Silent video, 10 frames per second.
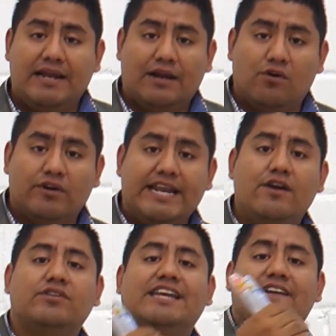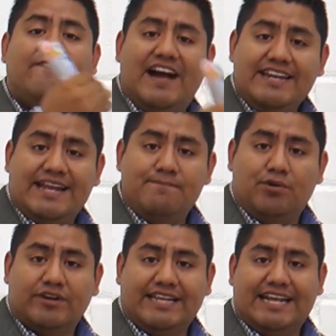correos que faltan
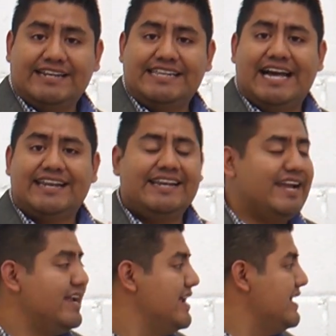por redactarse